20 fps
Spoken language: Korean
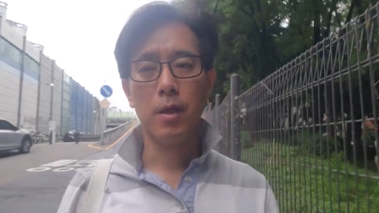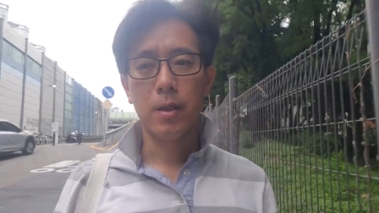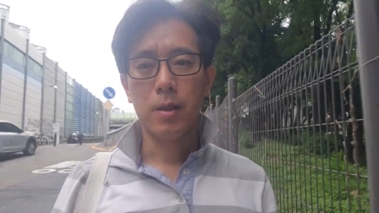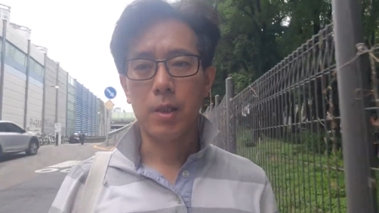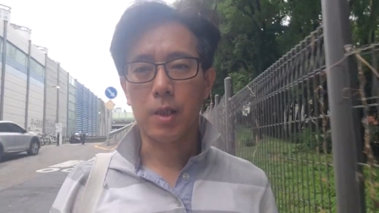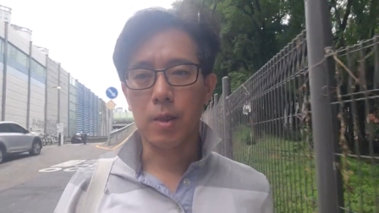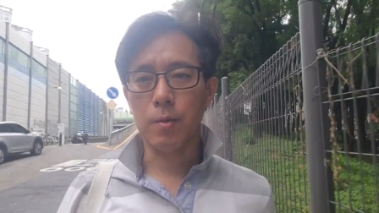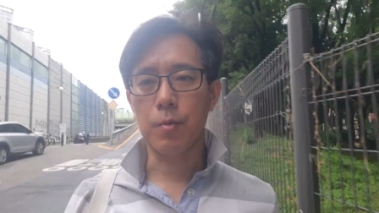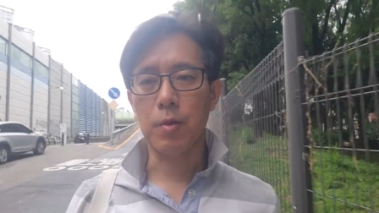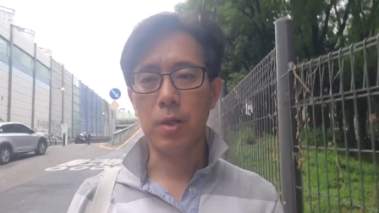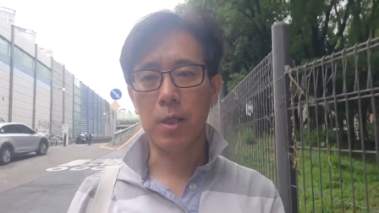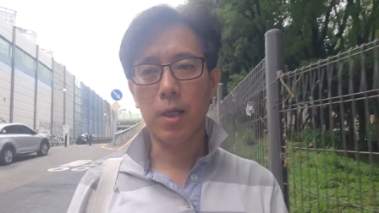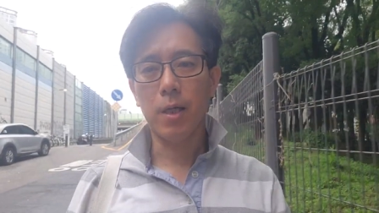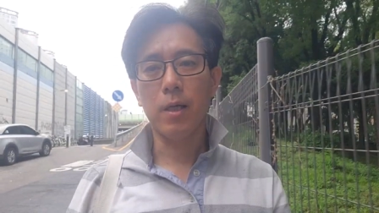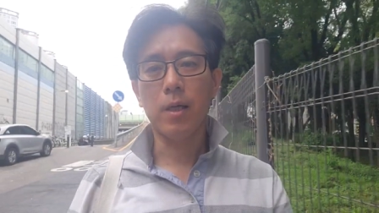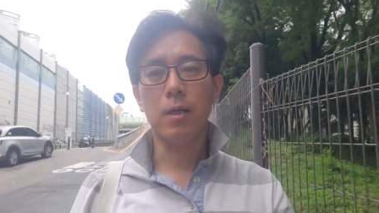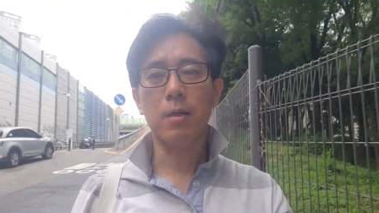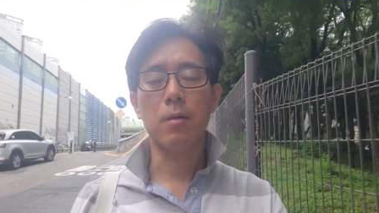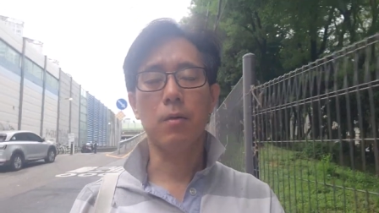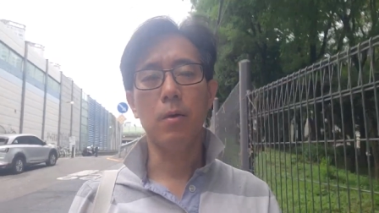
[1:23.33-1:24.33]
지금도 기가
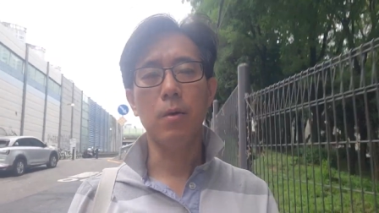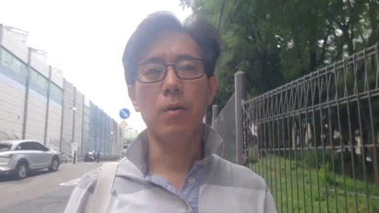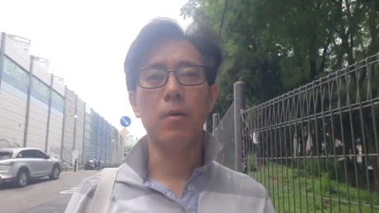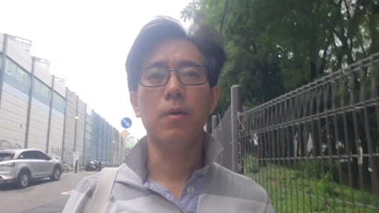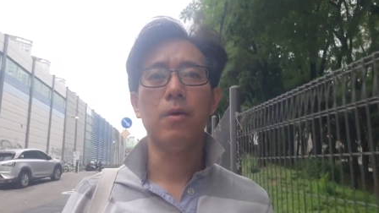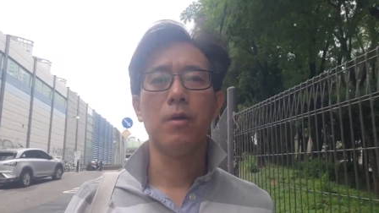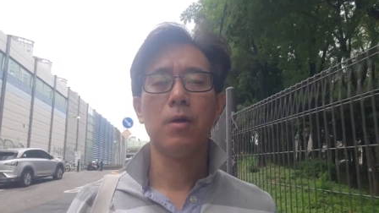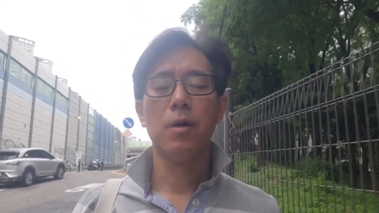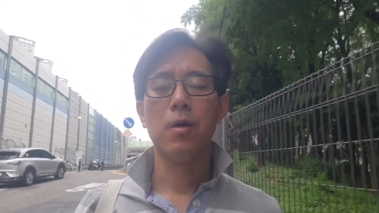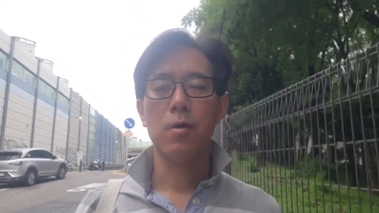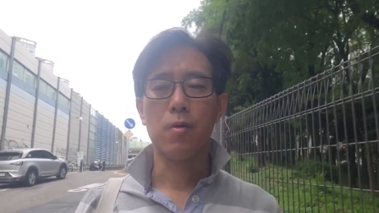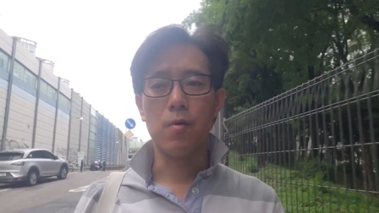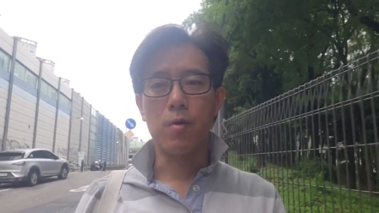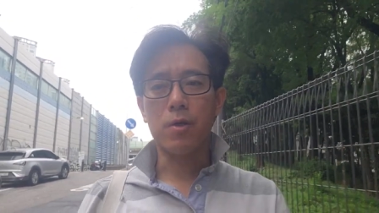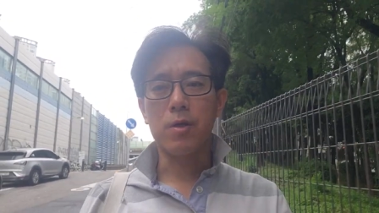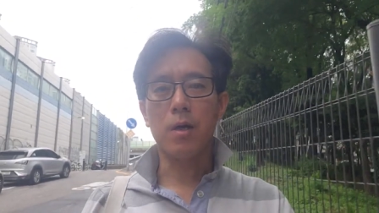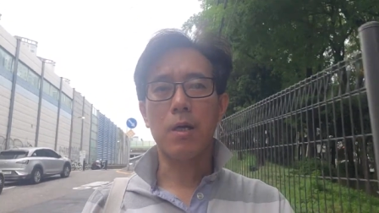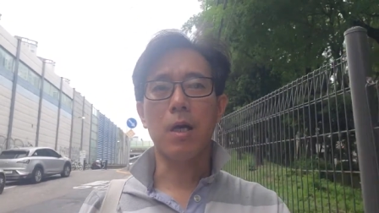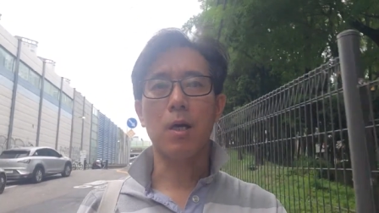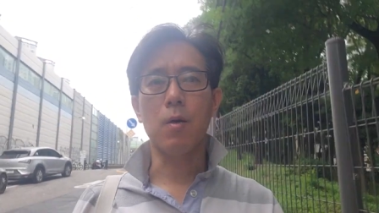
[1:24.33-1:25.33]
얇고
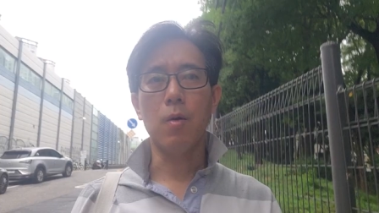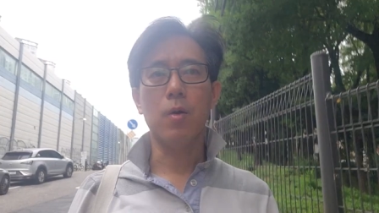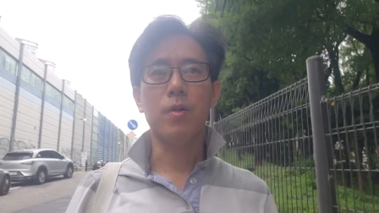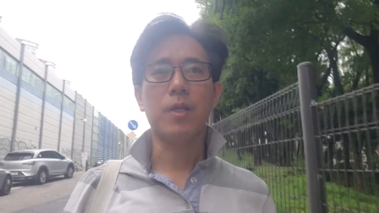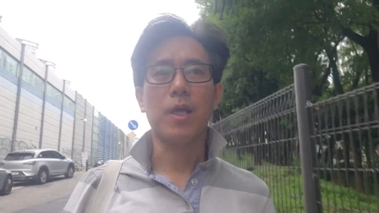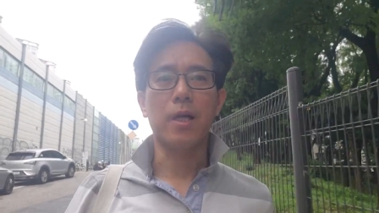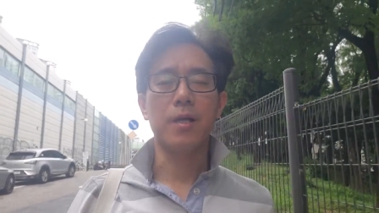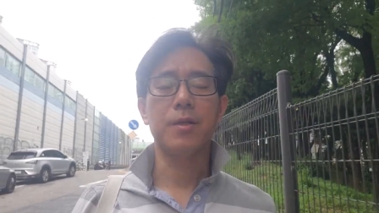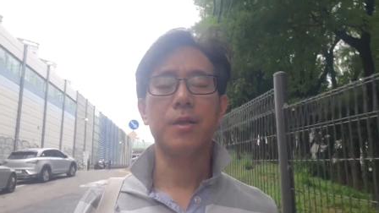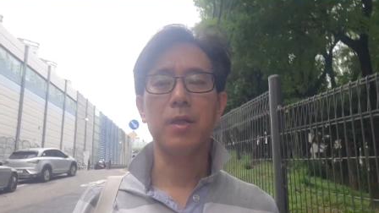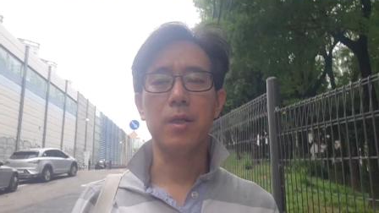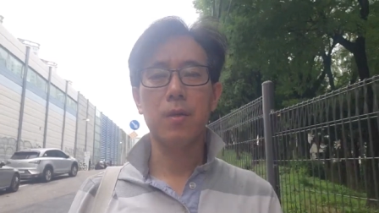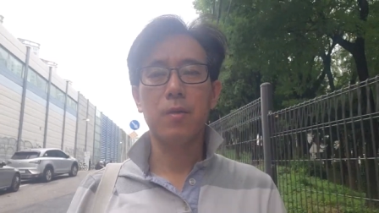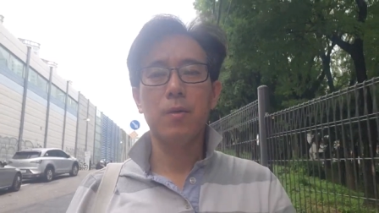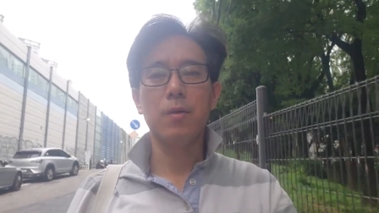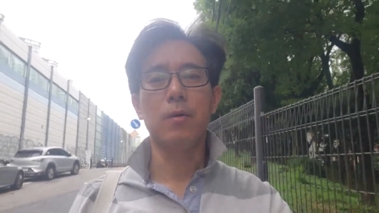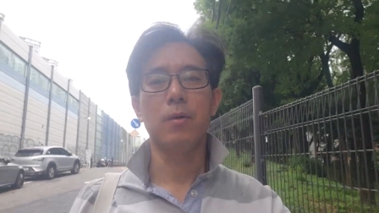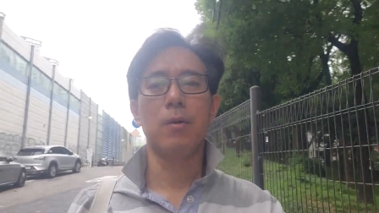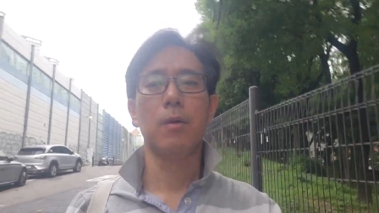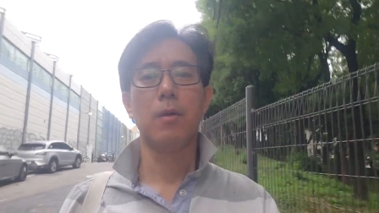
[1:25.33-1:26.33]
울컥하고
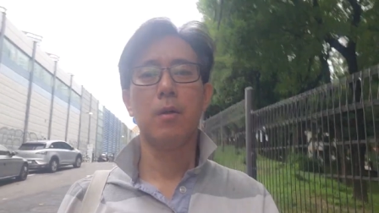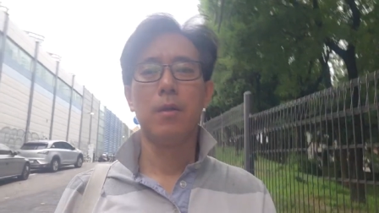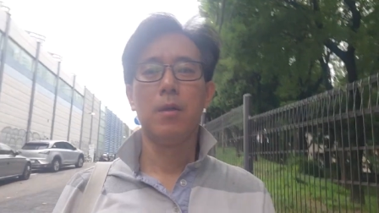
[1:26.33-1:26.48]
다혈질이고